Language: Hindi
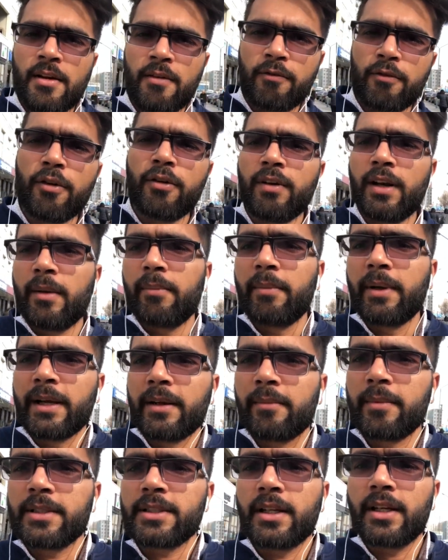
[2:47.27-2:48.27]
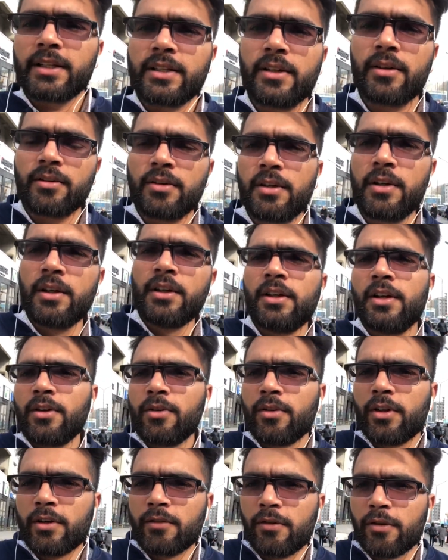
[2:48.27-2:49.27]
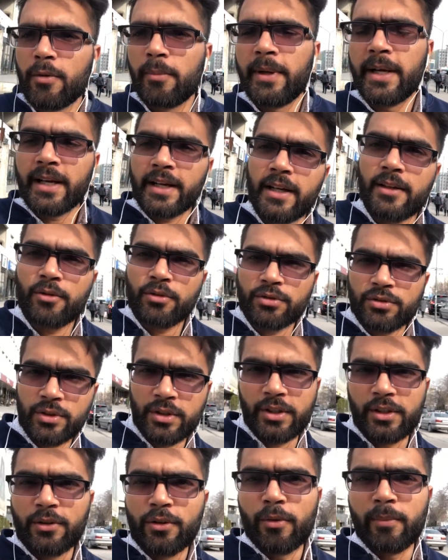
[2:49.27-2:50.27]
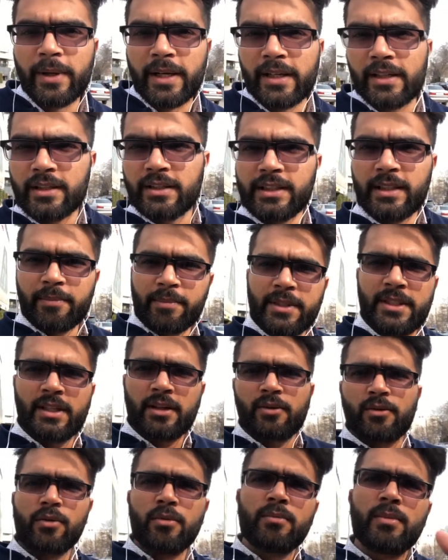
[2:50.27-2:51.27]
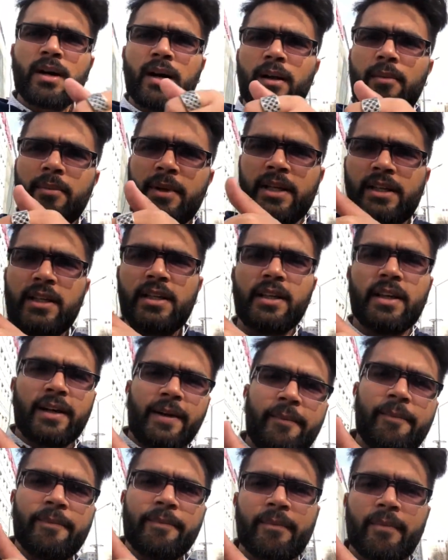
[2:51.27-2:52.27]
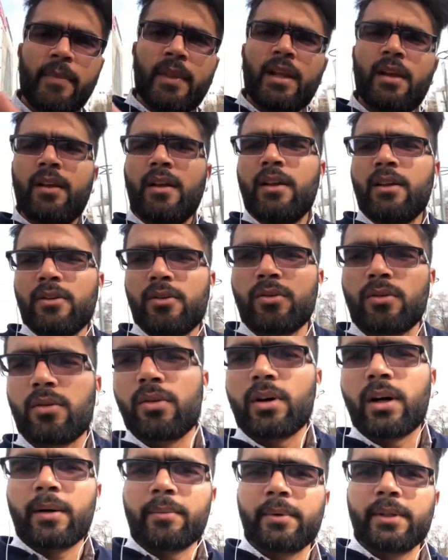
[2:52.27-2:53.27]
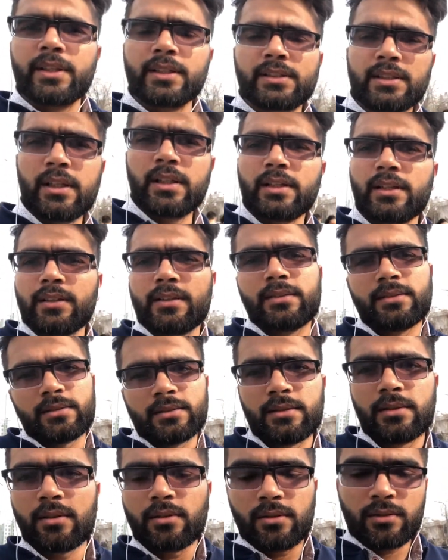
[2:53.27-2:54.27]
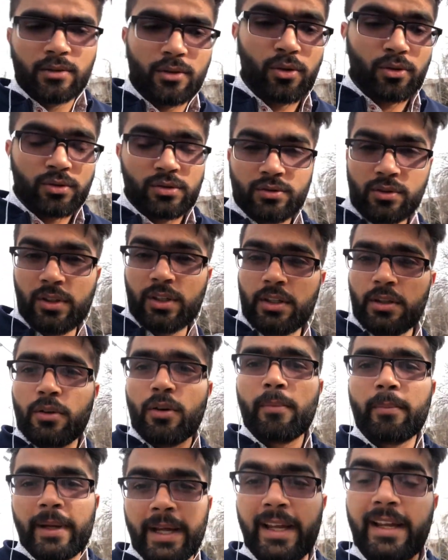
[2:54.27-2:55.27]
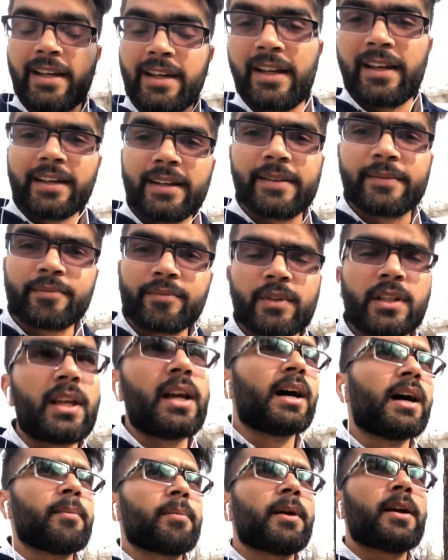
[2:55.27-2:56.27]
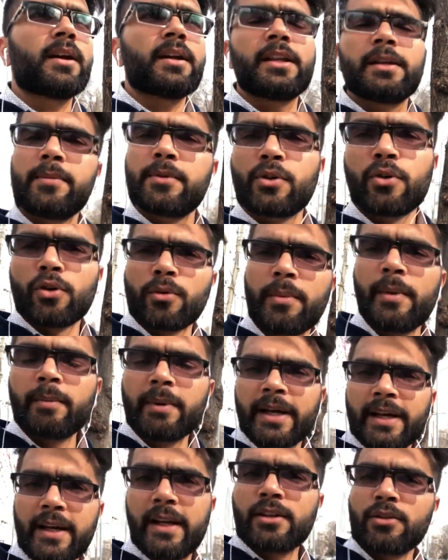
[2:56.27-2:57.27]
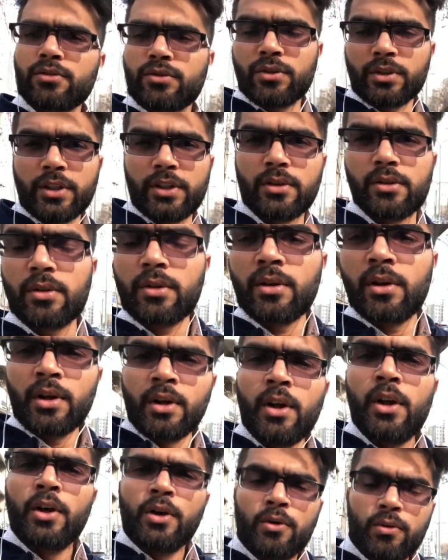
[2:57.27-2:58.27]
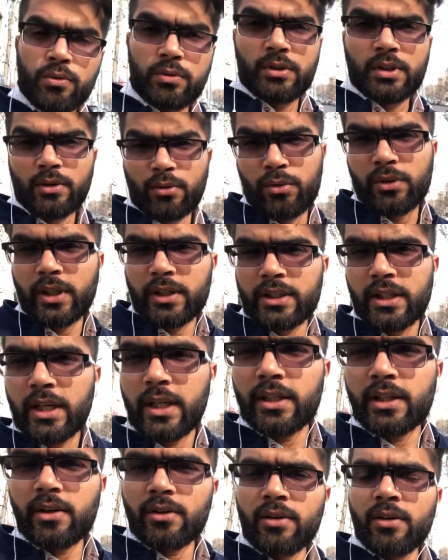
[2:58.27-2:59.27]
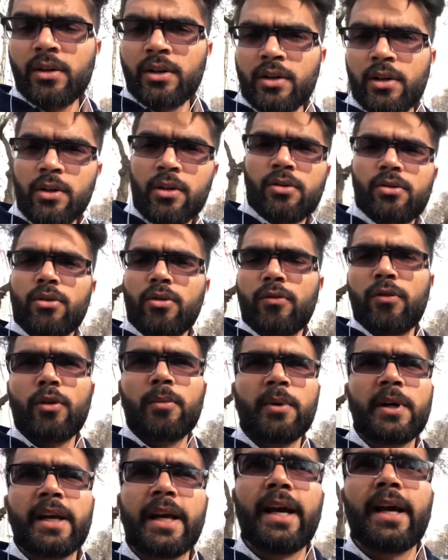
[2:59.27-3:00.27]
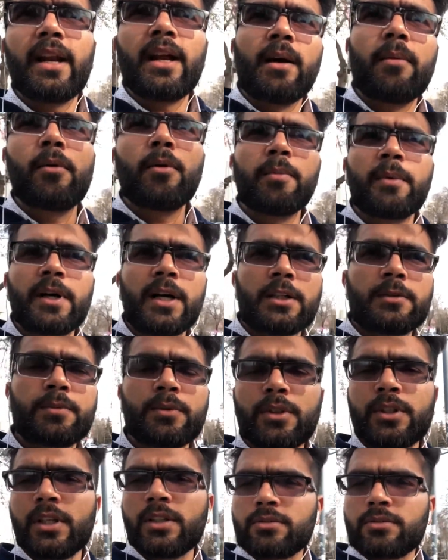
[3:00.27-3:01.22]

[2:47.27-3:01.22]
वो वाला बैंक में चले जाओ क्योंकि वो बैंक है दोस्त खरीदो बैंक ये पीछे घूम माल में ही है तो आप इधर से दोस्त खरीदो बैंक है यहाँ आपके करीब जो भी बैंक है दोस्त खरीदो उस उधर चले जाओ तो वो बगैर आपको पासपोर्ट या